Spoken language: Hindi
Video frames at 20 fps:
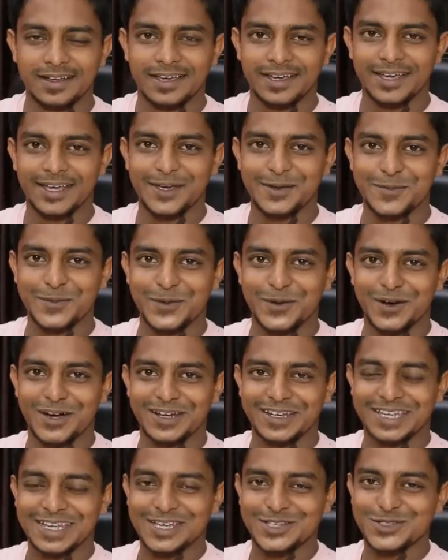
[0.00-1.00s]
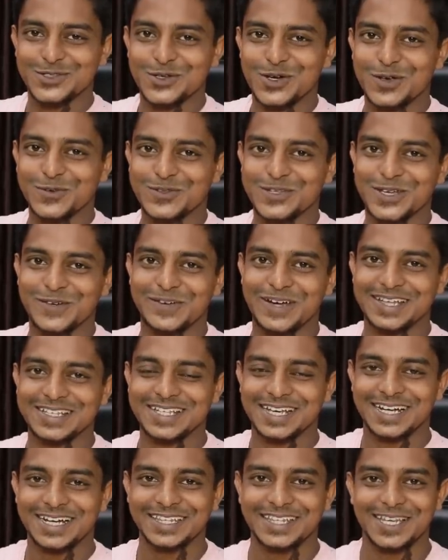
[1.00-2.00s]
हे hey एवरीवन कैसे हो आप सब
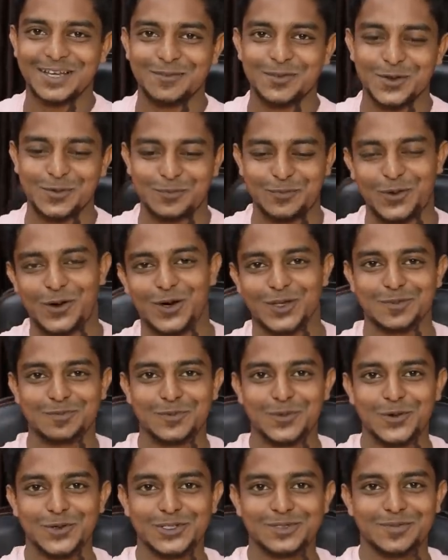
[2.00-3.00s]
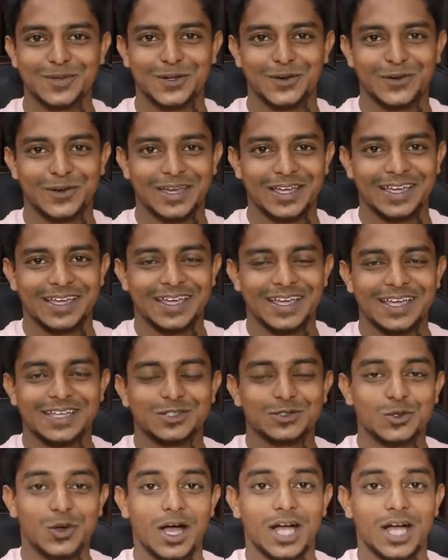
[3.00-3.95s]
आशा करते हैं आप लोग बहुत मौज में होंगे तो so,